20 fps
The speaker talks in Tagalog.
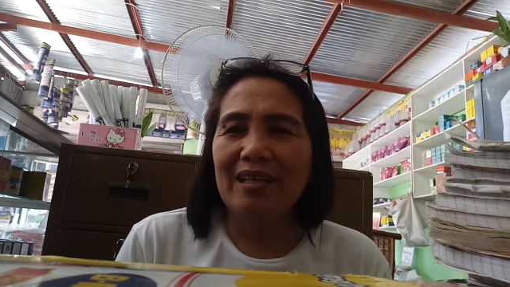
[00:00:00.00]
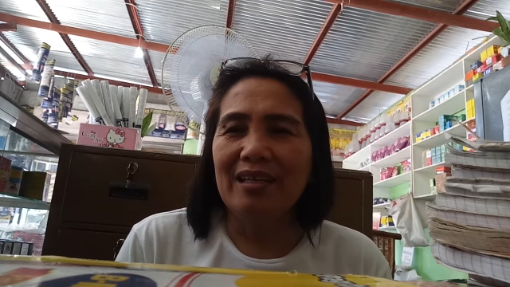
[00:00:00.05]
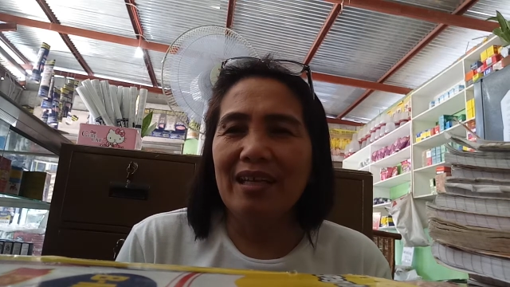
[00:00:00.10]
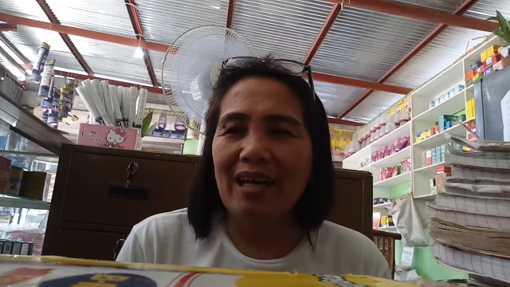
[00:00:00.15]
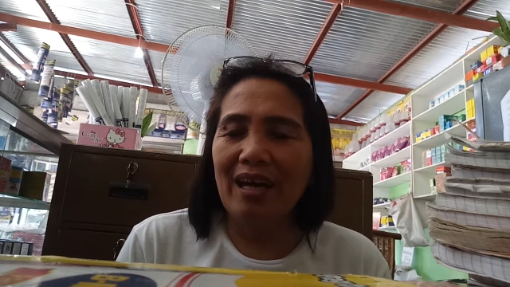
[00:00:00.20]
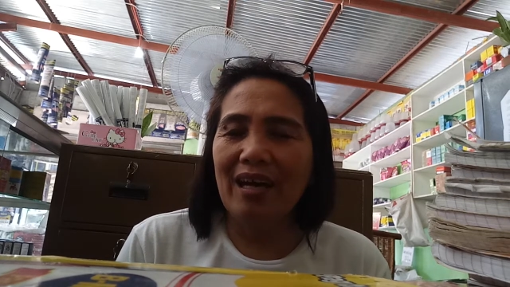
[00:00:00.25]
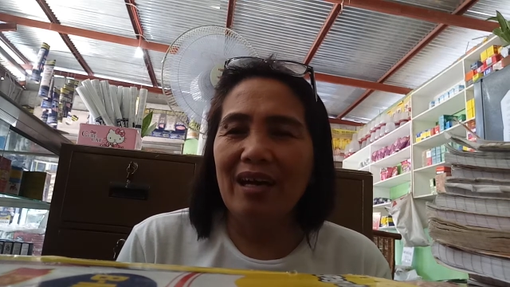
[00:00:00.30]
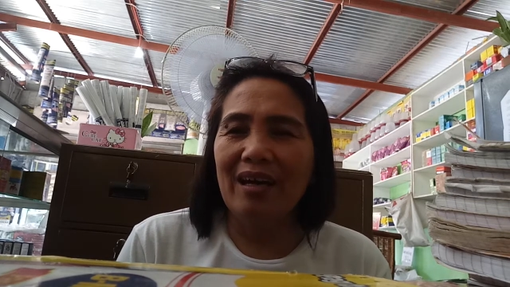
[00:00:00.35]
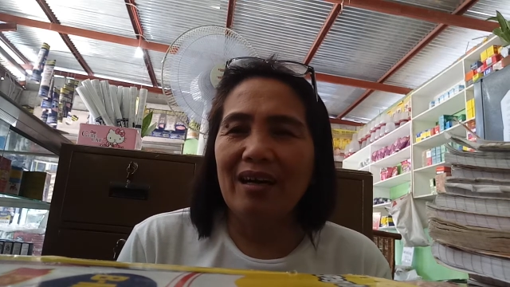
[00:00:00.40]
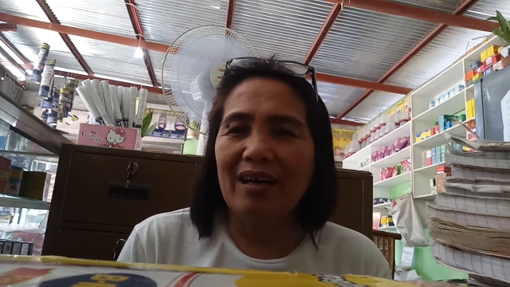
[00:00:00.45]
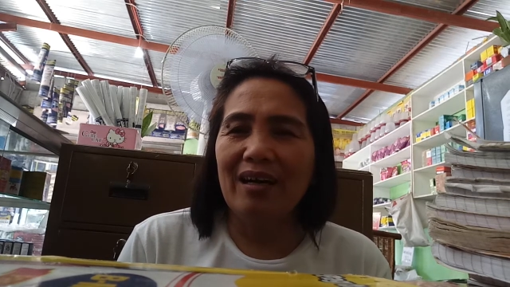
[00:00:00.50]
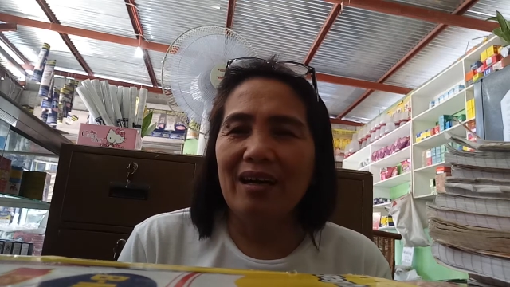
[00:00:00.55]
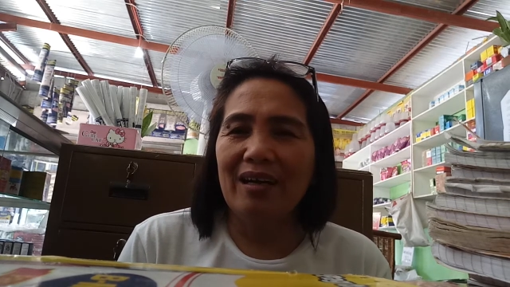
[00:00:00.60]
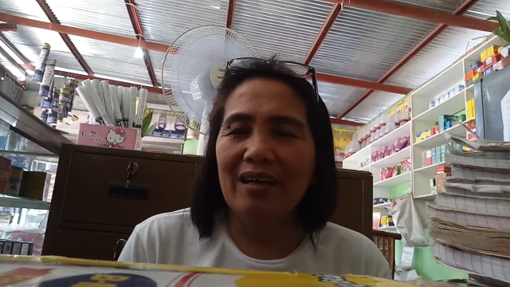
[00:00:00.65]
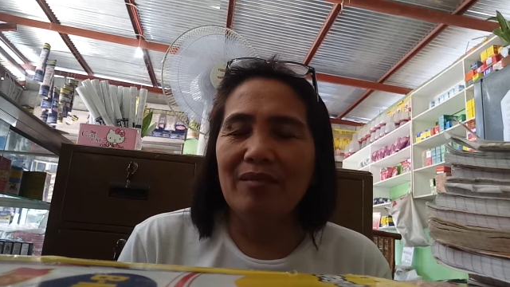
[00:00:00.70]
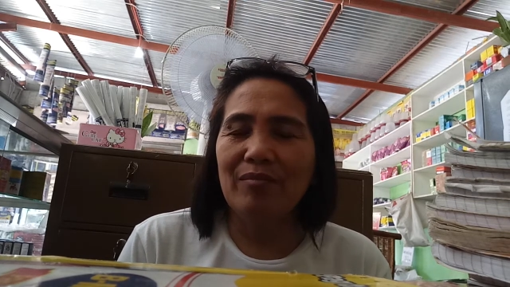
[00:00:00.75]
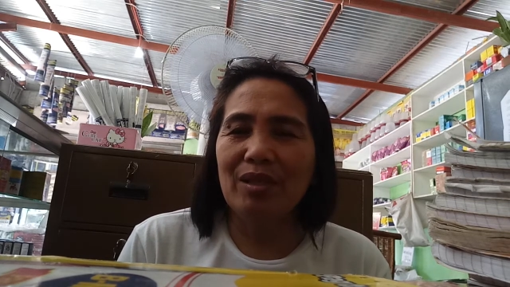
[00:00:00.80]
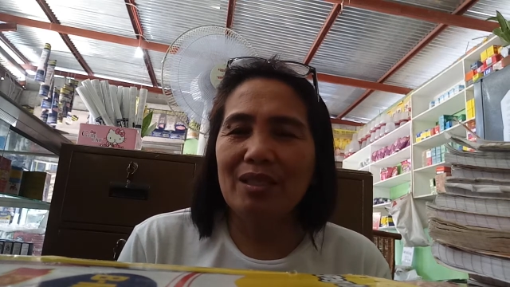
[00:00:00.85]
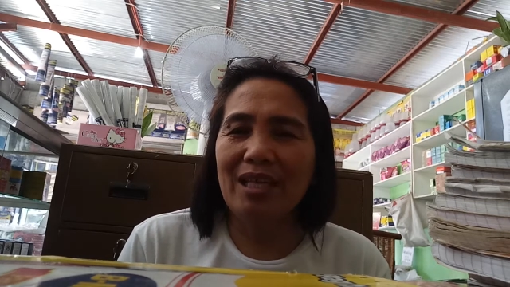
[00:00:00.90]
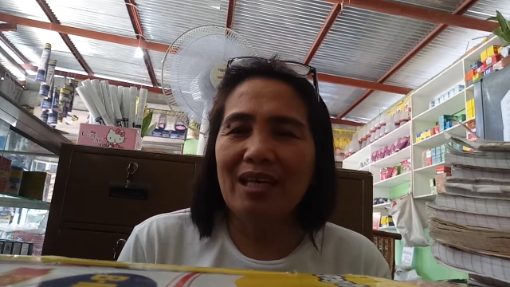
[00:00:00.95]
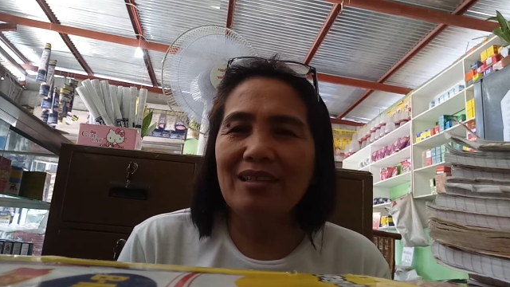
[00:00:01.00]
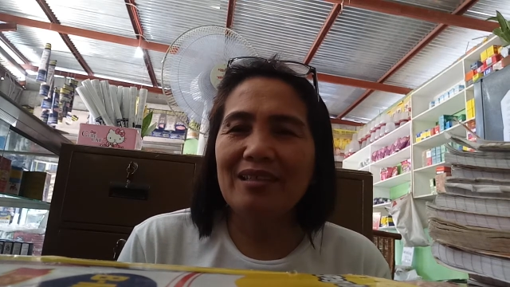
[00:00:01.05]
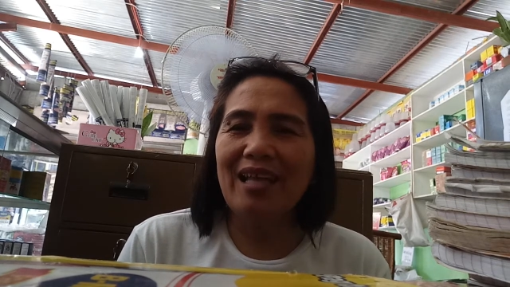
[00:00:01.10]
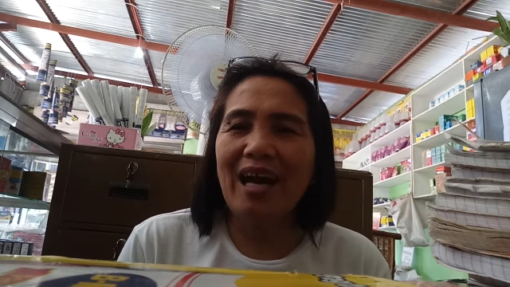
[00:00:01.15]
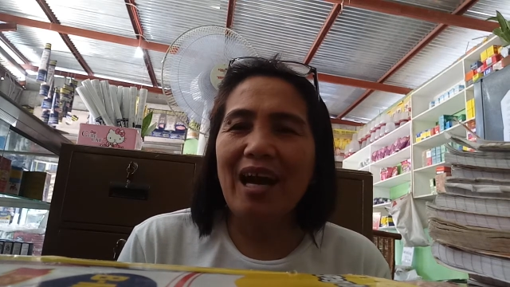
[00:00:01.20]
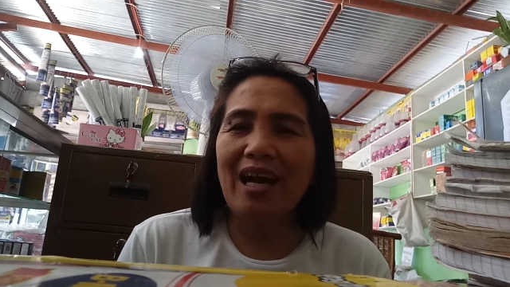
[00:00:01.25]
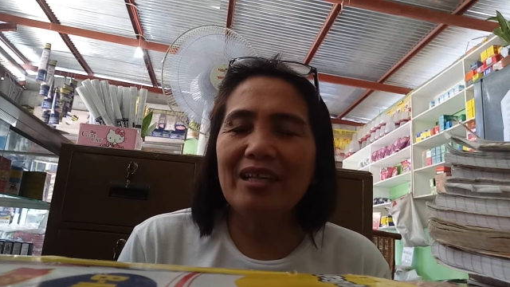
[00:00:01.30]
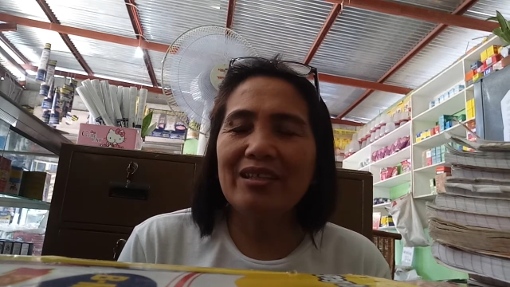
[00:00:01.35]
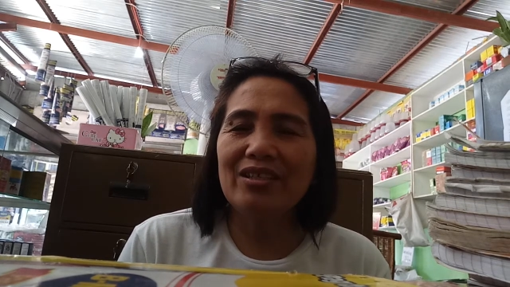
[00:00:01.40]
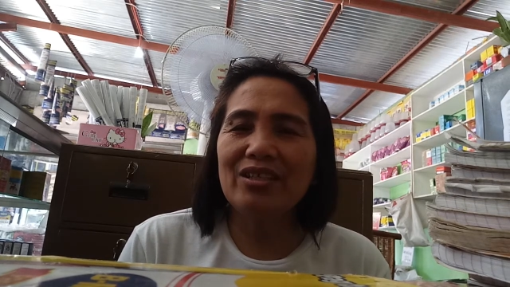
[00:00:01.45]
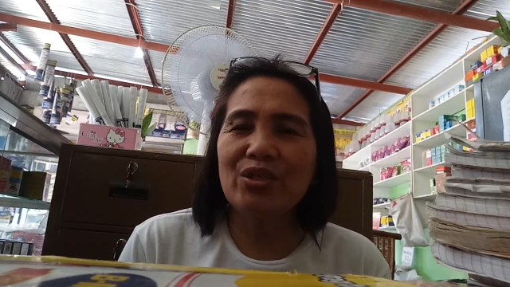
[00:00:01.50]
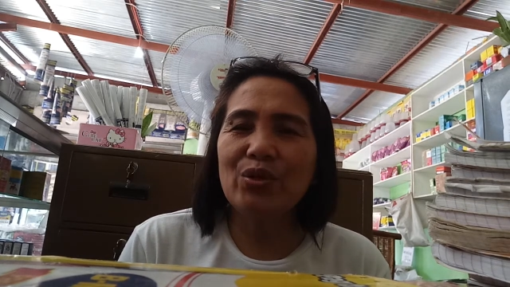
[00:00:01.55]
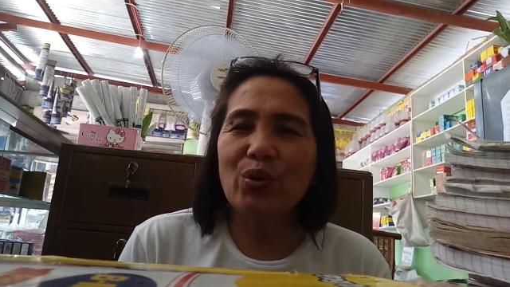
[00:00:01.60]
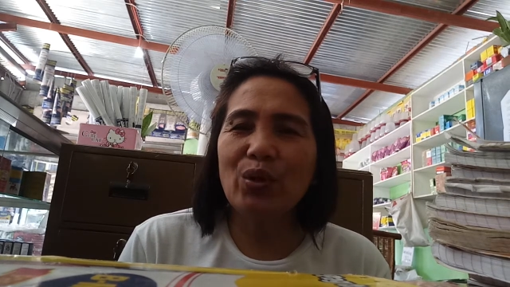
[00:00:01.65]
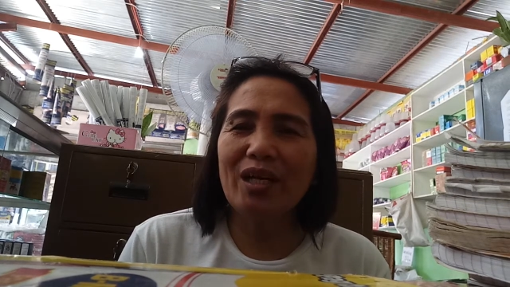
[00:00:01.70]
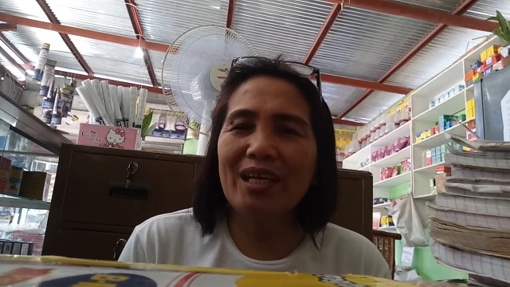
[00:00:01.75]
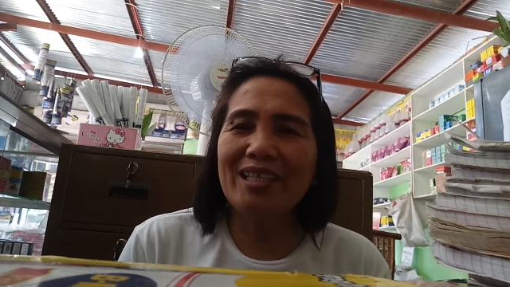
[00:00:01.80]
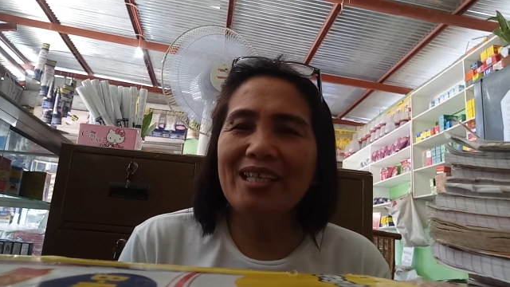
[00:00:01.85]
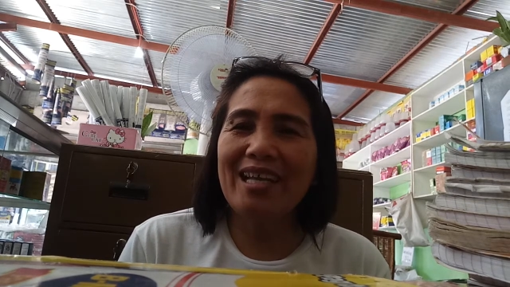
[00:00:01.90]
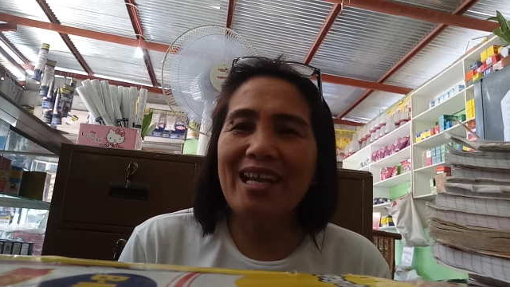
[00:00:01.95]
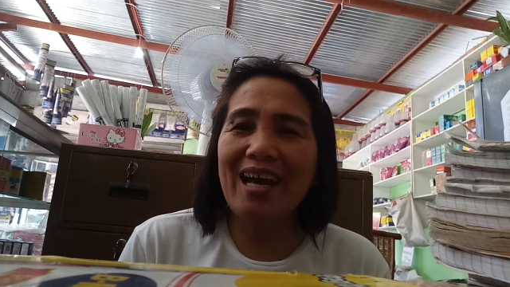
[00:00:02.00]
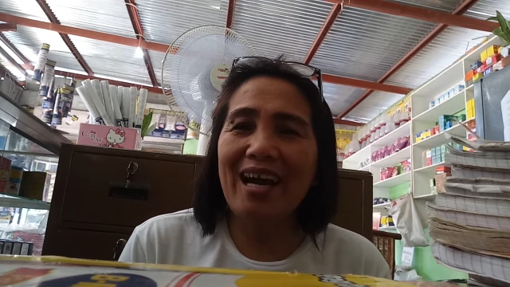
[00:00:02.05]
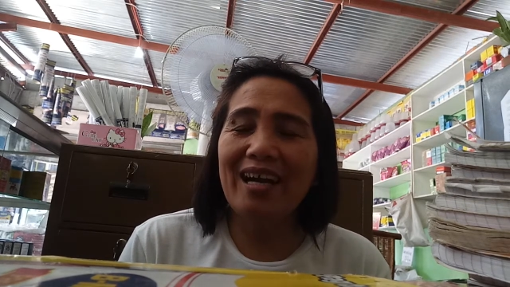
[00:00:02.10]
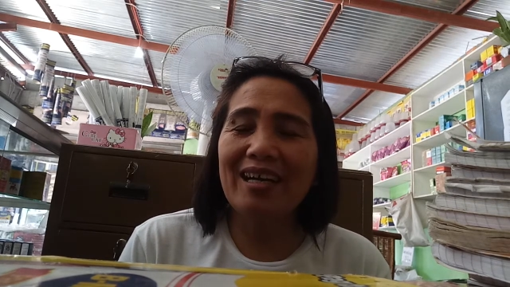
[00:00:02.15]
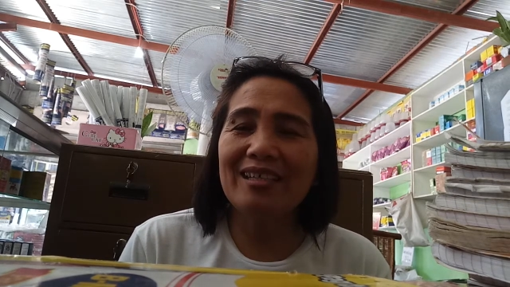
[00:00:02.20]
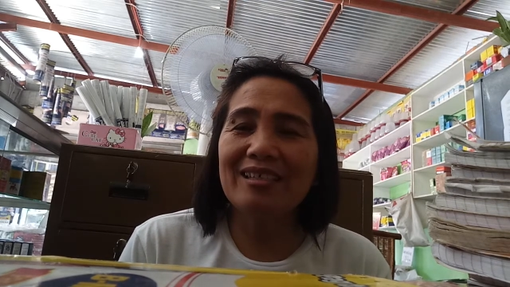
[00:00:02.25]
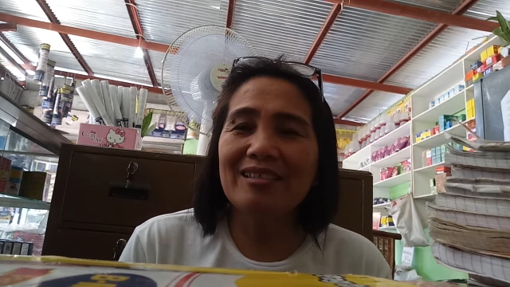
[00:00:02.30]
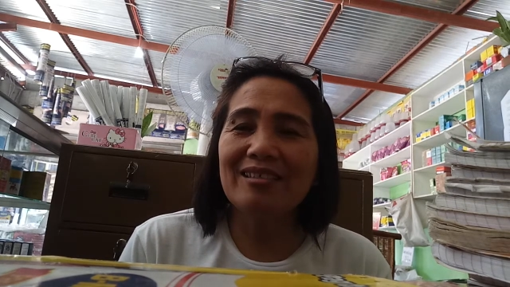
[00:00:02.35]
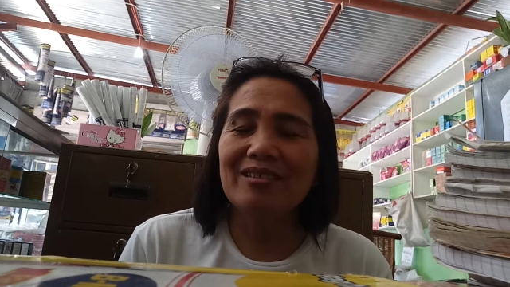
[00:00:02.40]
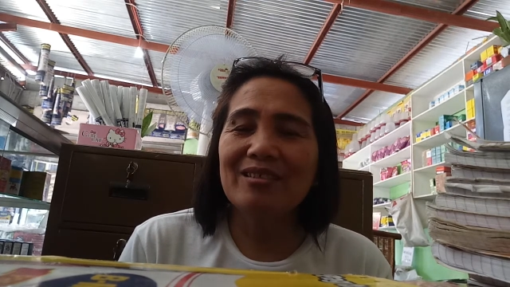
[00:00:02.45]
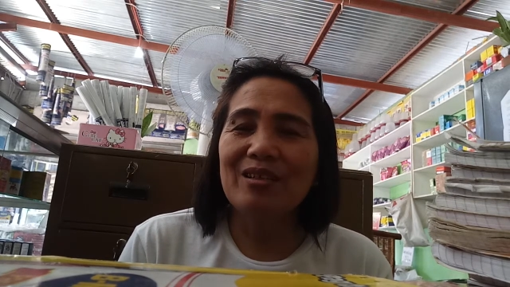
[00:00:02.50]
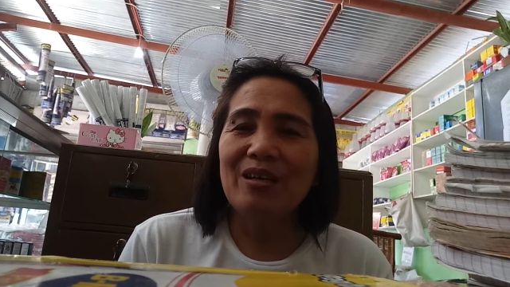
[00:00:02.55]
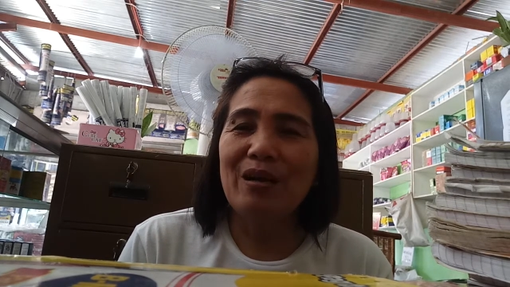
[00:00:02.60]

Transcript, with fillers: na matandaan yung kanilang